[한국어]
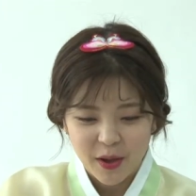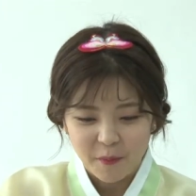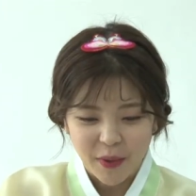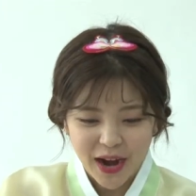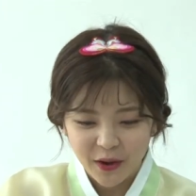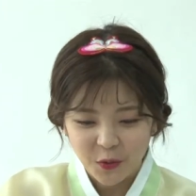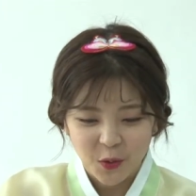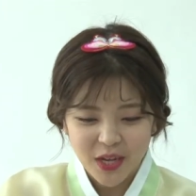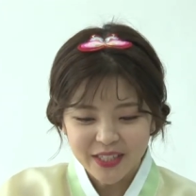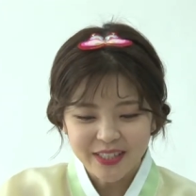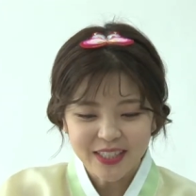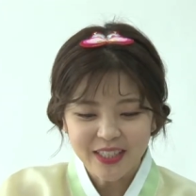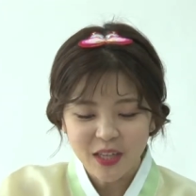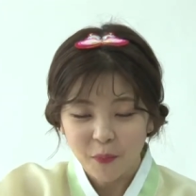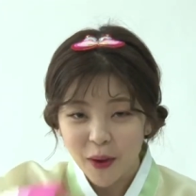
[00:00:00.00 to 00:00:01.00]
바로
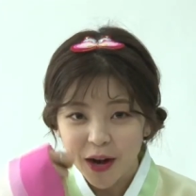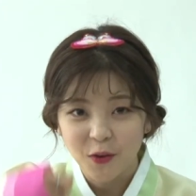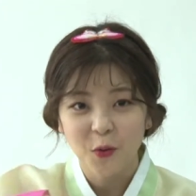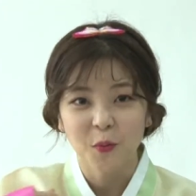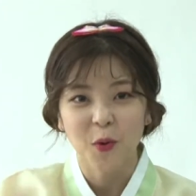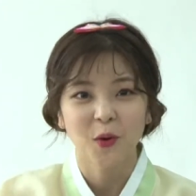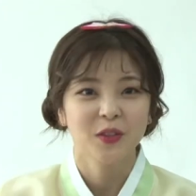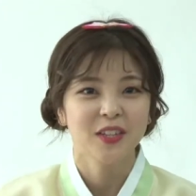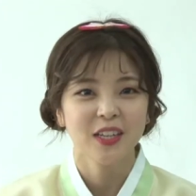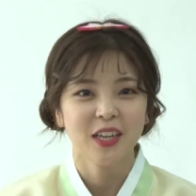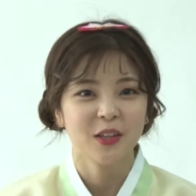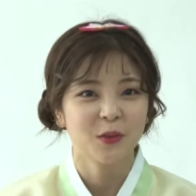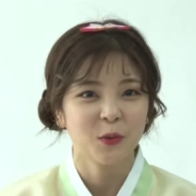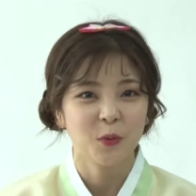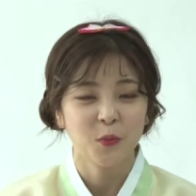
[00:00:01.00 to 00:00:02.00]
했을 때 바로 먹는
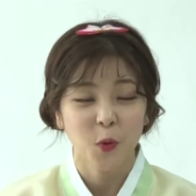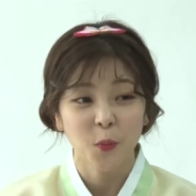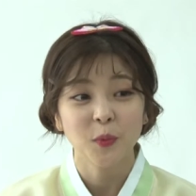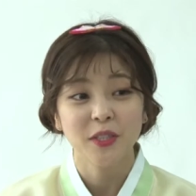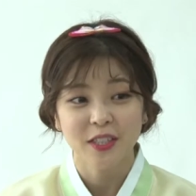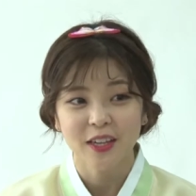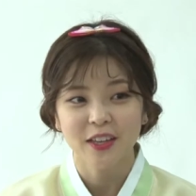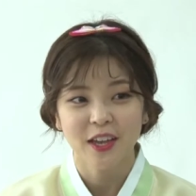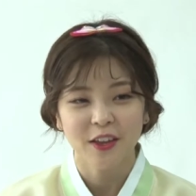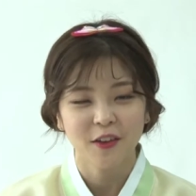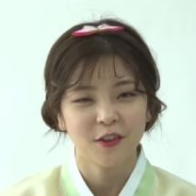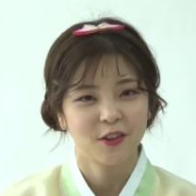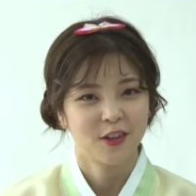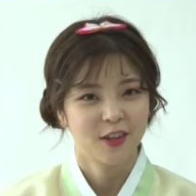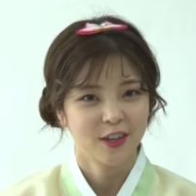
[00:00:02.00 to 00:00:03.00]
게 또 묘미잖아요.